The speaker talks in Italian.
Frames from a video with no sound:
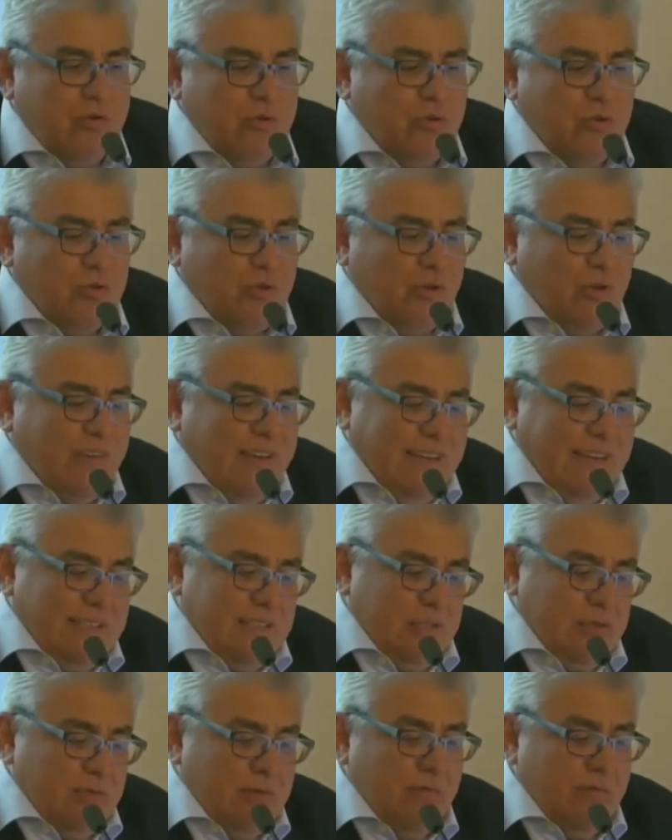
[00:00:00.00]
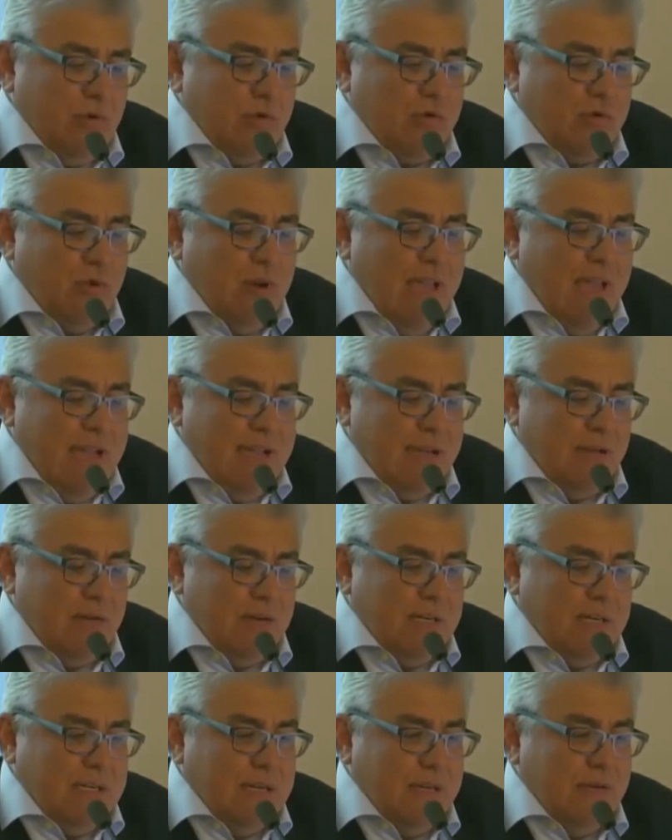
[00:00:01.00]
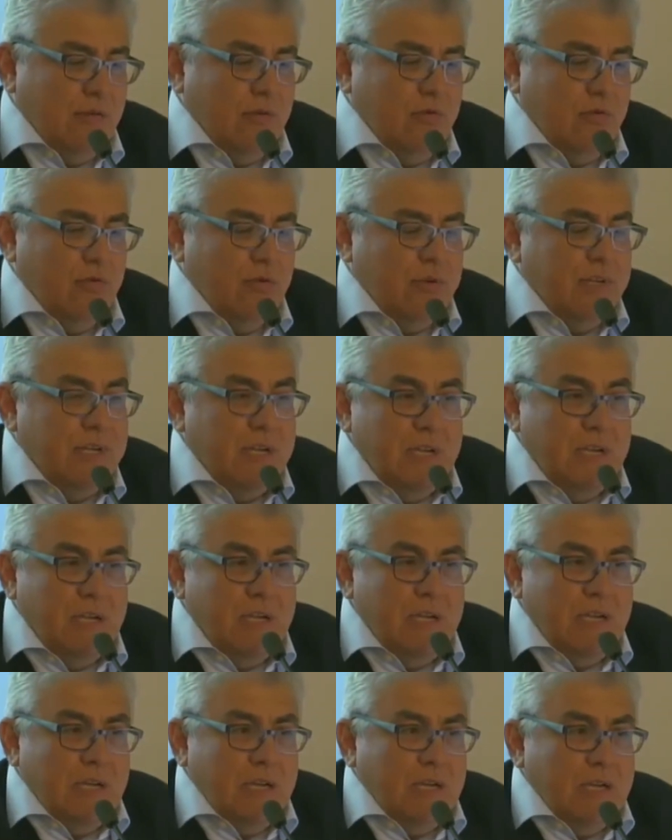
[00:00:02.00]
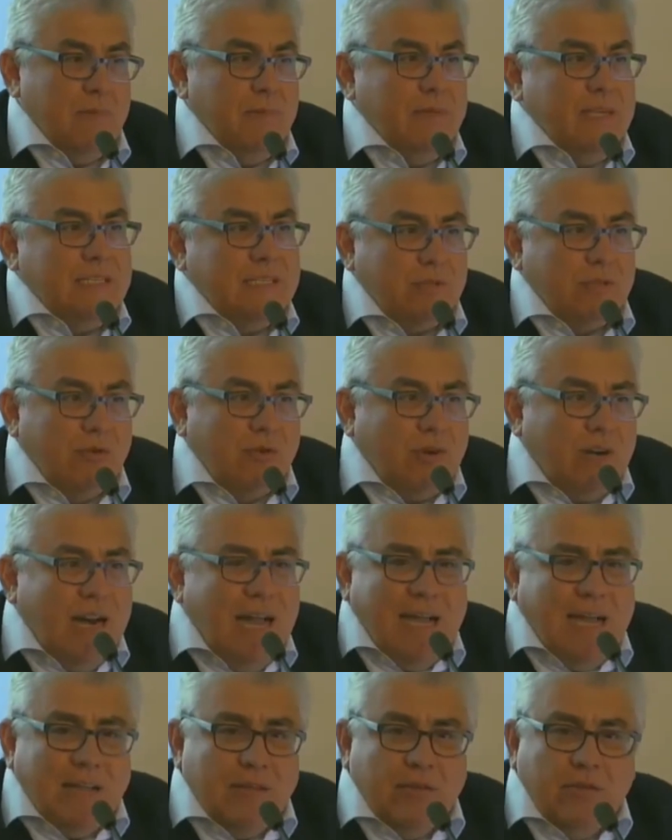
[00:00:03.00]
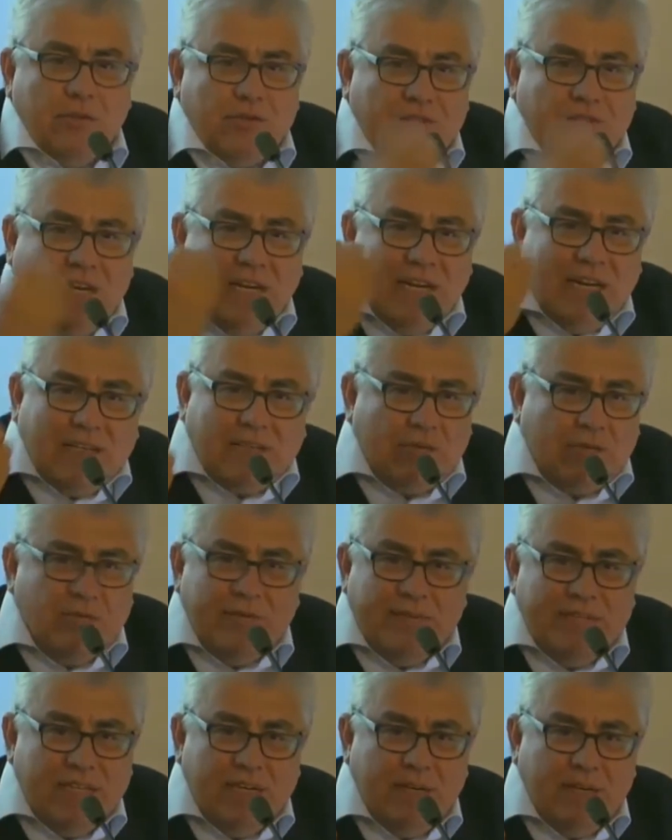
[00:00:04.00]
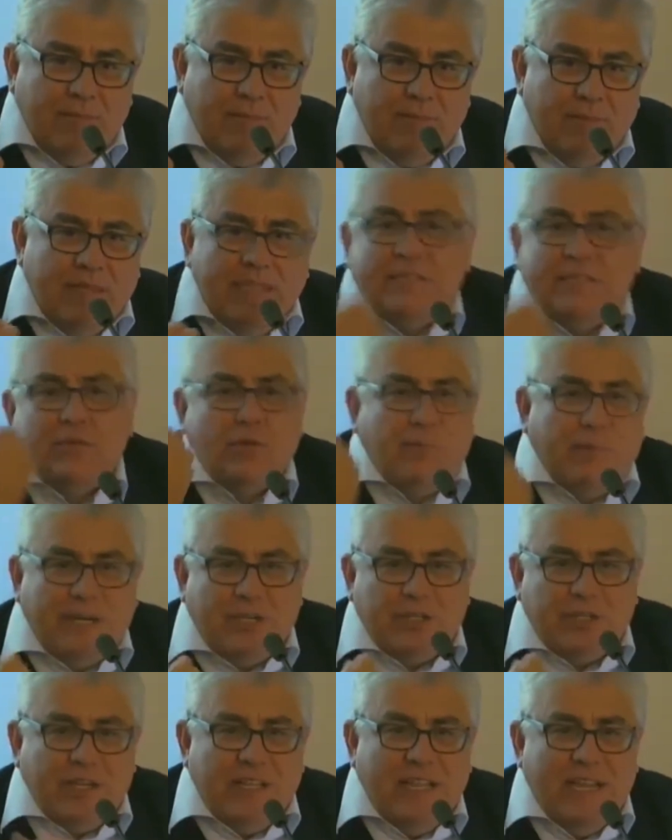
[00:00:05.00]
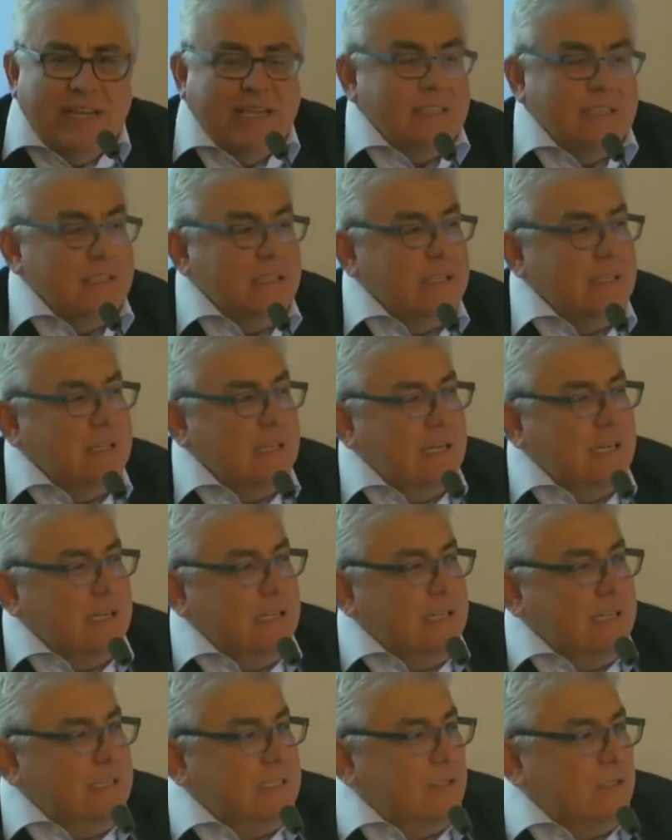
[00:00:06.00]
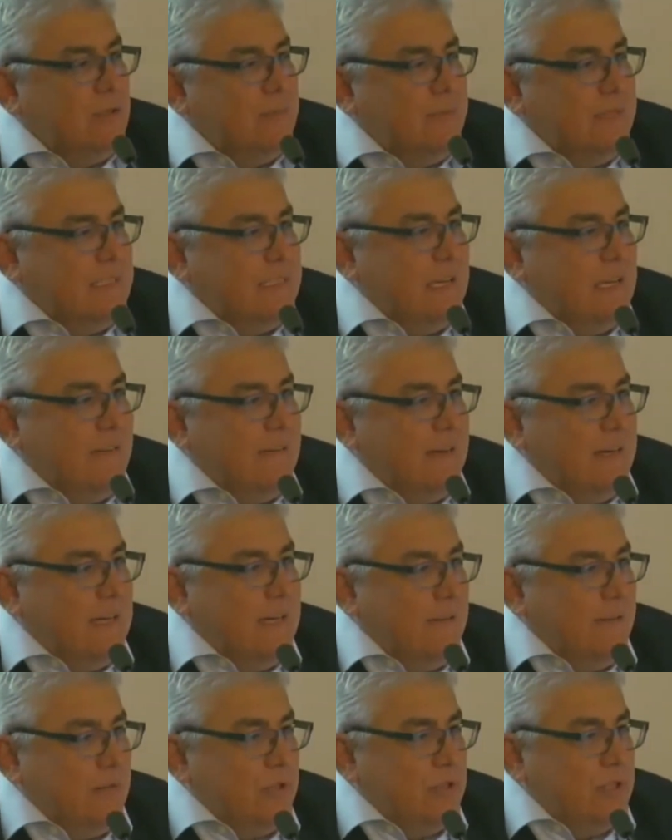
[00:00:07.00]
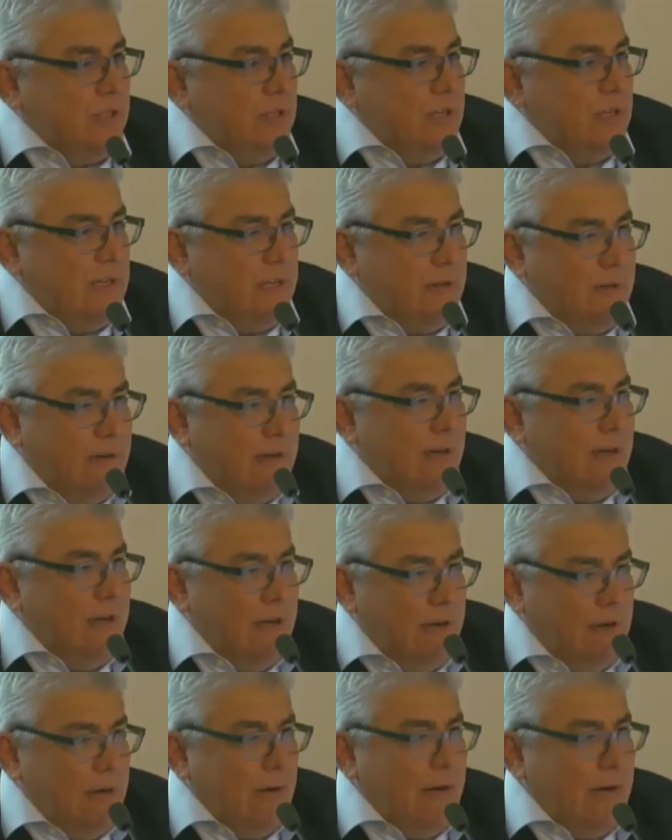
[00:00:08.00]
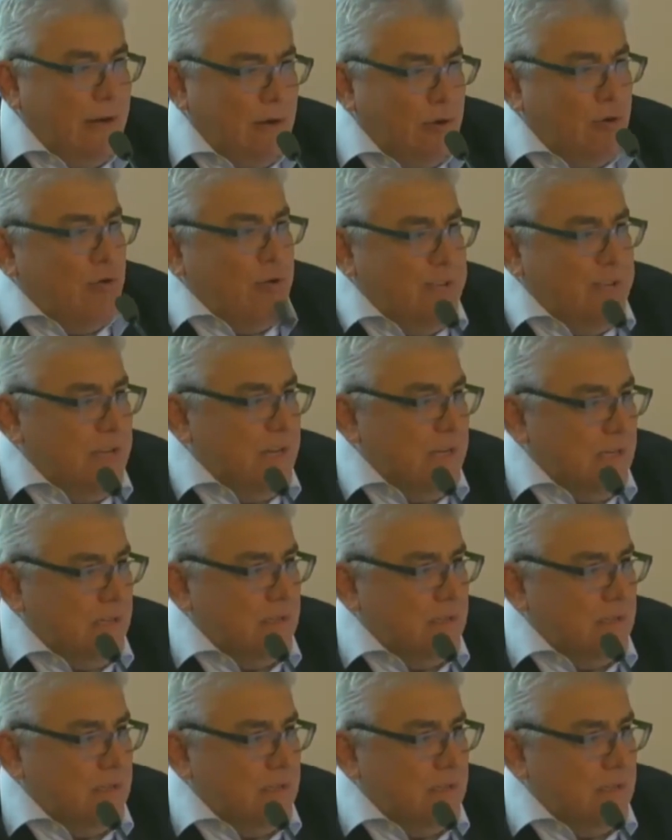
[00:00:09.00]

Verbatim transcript: controverso, molto laico anche con lui, il ministro Orlando, cioè il ministro precedente, all'inizio pensava che la Posidonia era, era una rogna,